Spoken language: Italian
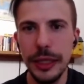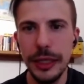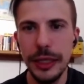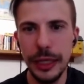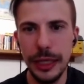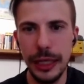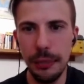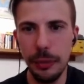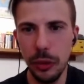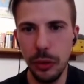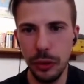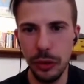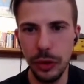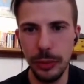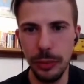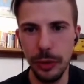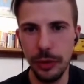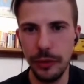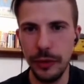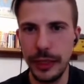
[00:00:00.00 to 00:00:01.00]
il mondo di
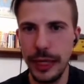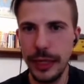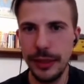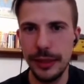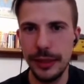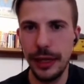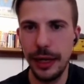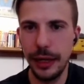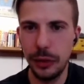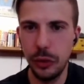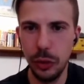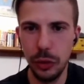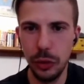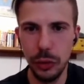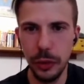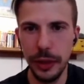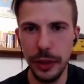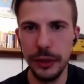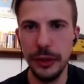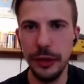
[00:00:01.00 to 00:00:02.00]
provenienza, la
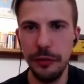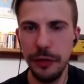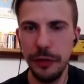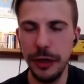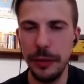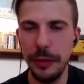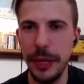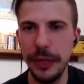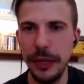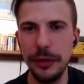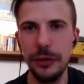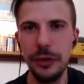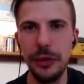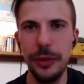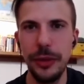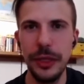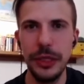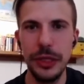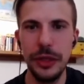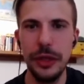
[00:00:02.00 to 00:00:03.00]
cultura di riferimento e
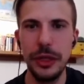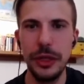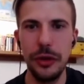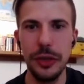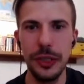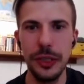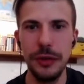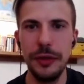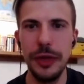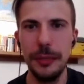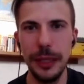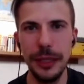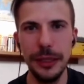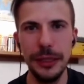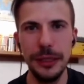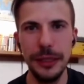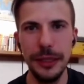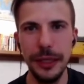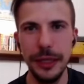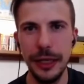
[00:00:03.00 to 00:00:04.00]
questa è una cosa
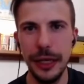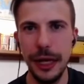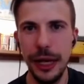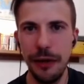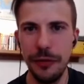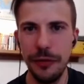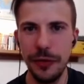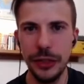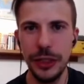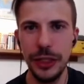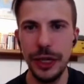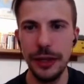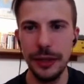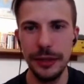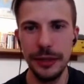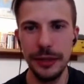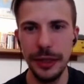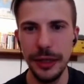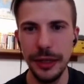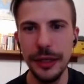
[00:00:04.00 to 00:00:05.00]
veramente
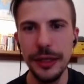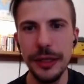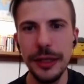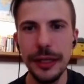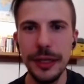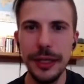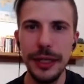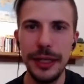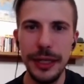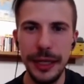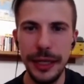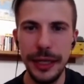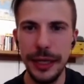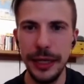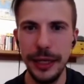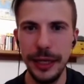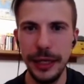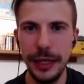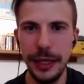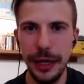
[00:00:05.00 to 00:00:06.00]
affascinante
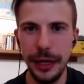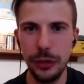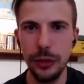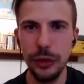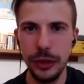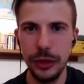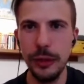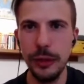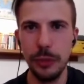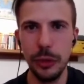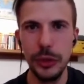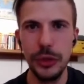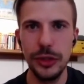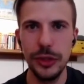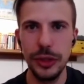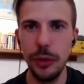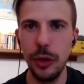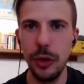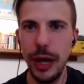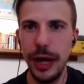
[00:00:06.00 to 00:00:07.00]
e al contempo
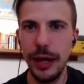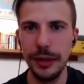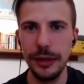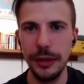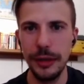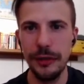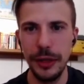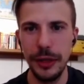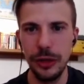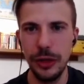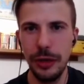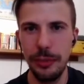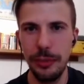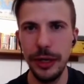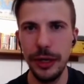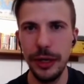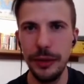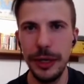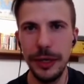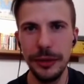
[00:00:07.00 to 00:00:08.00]
stimolante verso
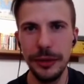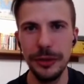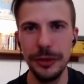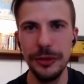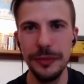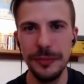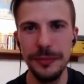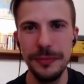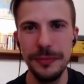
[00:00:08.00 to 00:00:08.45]
l'apprendimento.